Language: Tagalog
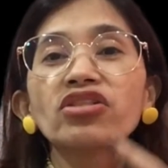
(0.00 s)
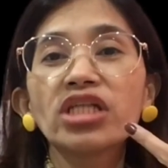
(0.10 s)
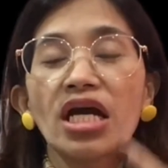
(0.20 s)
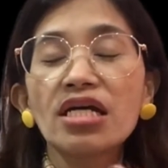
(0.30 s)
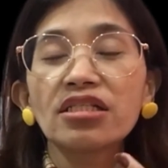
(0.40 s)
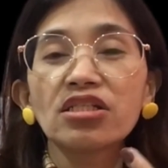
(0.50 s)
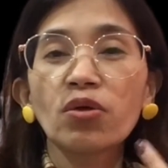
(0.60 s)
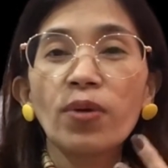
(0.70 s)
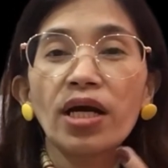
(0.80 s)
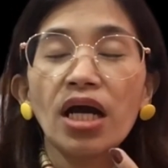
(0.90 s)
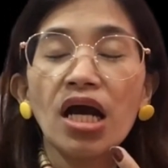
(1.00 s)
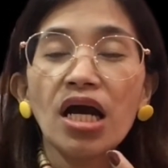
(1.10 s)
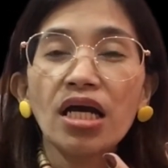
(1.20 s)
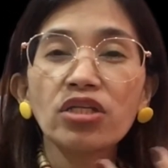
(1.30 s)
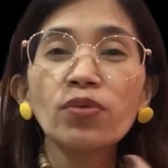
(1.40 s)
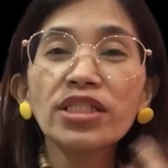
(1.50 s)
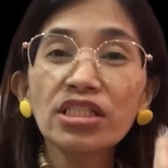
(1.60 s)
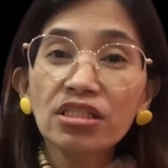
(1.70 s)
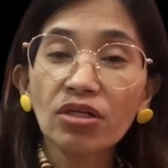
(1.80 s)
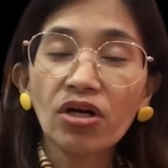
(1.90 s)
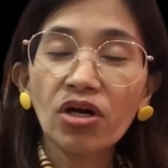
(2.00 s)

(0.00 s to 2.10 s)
niyan. So, uh, you will just